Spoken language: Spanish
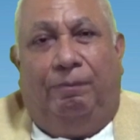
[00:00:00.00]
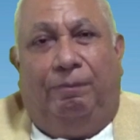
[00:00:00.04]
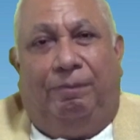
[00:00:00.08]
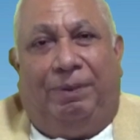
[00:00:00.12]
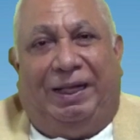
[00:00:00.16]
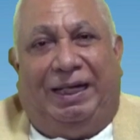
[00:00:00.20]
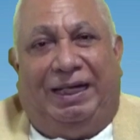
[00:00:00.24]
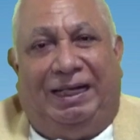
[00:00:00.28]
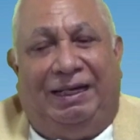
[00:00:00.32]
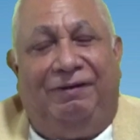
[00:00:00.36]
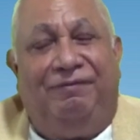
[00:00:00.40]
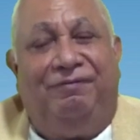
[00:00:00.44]

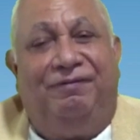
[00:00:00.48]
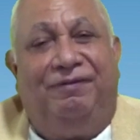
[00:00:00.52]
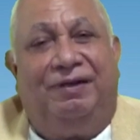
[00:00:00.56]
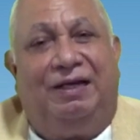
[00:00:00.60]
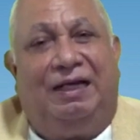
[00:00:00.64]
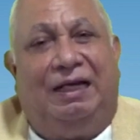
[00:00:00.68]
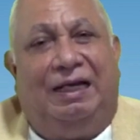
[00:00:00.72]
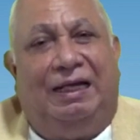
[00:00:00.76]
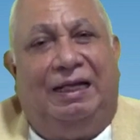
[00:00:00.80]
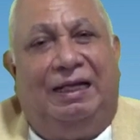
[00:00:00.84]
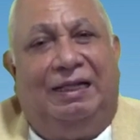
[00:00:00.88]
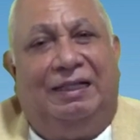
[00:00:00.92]

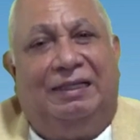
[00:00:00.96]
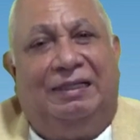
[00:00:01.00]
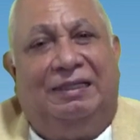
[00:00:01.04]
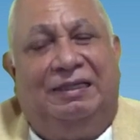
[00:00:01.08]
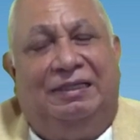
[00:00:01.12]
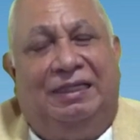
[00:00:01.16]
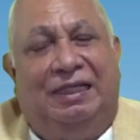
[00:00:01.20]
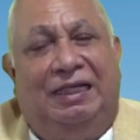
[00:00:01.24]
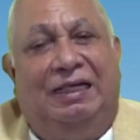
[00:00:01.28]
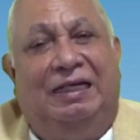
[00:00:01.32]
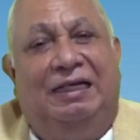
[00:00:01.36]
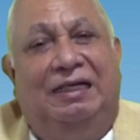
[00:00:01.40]
Palabra
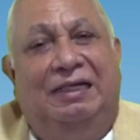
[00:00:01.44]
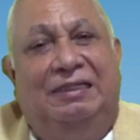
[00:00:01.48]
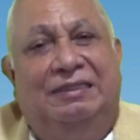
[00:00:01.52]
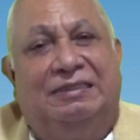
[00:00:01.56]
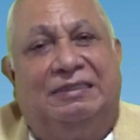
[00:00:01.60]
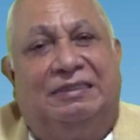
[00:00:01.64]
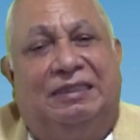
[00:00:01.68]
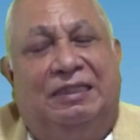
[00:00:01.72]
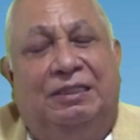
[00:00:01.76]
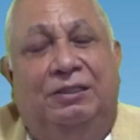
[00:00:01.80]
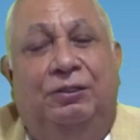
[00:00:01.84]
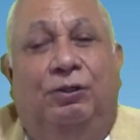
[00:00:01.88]
del
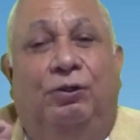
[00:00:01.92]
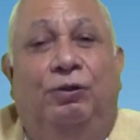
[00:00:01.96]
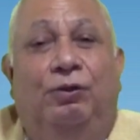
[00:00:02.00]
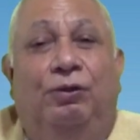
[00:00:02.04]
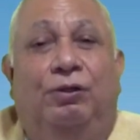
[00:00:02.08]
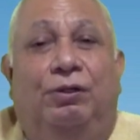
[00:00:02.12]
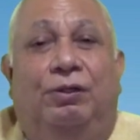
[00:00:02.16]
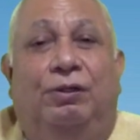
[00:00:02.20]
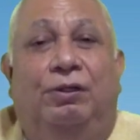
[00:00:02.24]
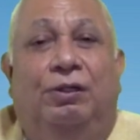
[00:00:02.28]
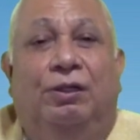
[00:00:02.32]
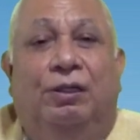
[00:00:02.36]

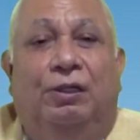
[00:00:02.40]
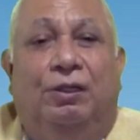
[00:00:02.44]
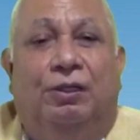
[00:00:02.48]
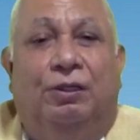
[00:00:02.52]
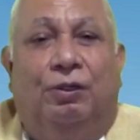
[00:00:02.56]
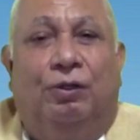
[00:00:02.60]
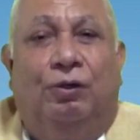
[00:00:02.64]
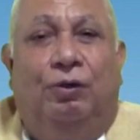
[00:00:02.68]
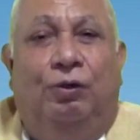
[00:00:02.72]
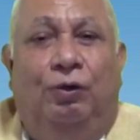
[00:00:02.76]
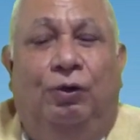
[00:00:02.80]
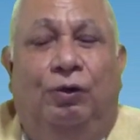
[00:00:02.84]
Señor,
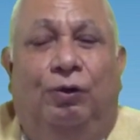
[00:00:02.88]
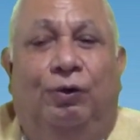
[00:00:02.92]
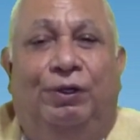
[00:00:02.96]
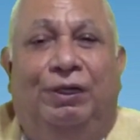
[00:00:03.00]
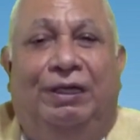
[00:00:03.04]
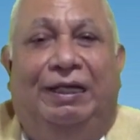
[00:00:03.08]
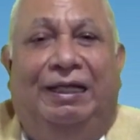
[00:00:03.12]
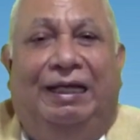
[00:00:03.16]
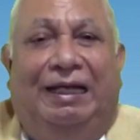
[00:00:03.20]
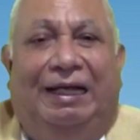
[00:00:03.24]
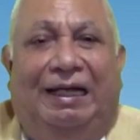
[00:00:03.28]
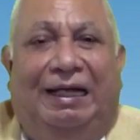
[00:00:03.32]

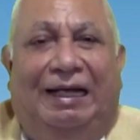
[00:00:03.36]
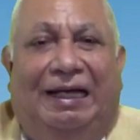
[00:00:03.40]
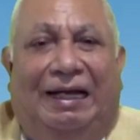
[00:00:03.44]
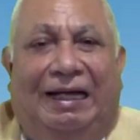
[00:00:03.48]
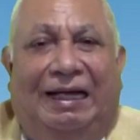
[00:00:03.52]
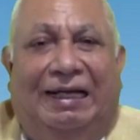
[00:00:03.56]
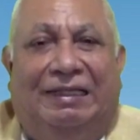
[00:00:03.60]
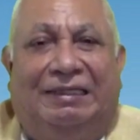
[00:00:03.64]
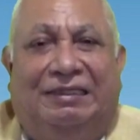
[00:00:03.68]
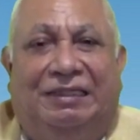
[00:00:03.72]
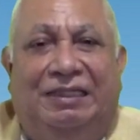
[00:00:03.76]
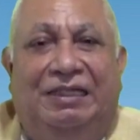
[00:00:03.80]
gloria
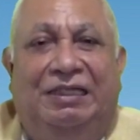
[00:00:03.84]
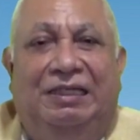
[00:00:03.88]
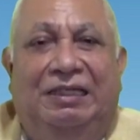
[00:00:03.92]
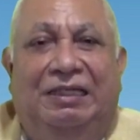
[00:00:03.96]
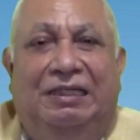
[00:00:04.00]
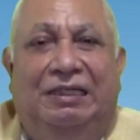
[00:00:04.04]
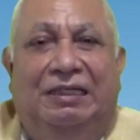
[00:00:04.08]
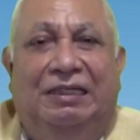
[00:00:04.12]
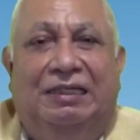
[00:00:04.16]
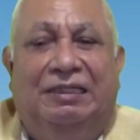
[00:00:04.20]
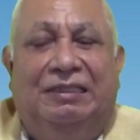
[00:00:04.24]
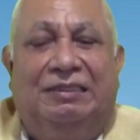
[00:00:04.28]
a
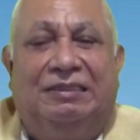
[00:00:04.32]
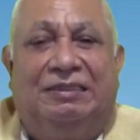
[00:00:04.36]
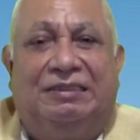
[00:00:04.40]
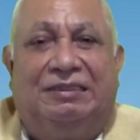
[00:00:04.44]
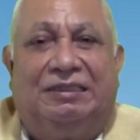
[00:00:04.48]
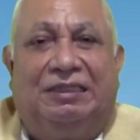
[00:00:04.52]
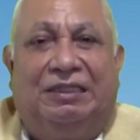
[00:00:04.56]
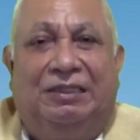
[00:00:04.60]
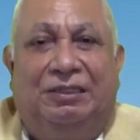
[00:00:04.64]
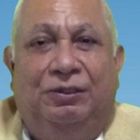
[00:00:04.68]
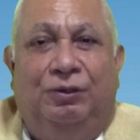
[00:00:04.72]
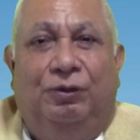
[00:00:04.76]
ti,
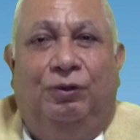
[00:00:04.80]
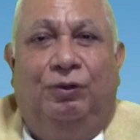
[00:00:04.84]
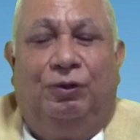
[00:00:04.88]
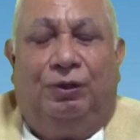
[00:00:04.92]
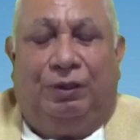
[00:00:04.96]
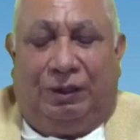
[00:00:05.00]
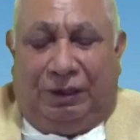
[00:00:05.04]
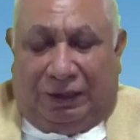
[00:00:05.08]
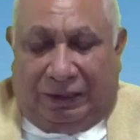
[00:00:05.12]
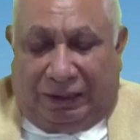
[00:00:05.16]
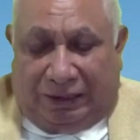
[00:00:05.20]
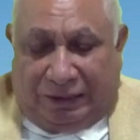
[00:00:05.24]

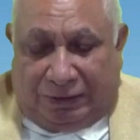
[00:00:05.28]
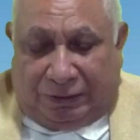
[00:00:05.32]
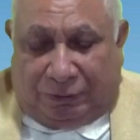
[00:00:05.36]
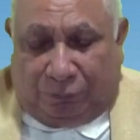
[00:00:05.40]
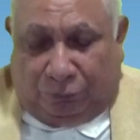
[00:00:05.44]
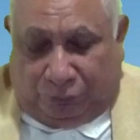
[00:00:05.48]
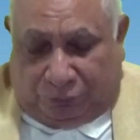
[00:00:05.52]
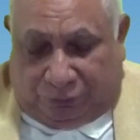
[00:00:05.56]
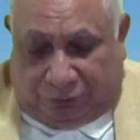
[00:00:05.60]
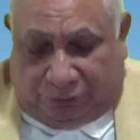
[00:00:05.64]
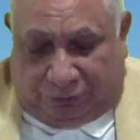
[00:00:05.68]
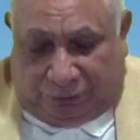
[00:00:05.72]
Señor
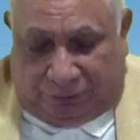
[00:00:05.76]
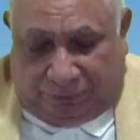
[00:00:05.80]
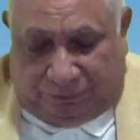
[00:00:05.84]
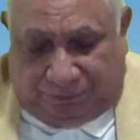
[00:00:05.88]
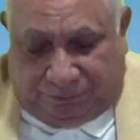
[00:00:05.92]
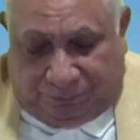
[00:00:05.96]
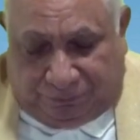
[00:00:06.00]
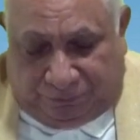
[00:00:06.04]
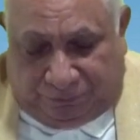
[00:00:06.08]
Jesús.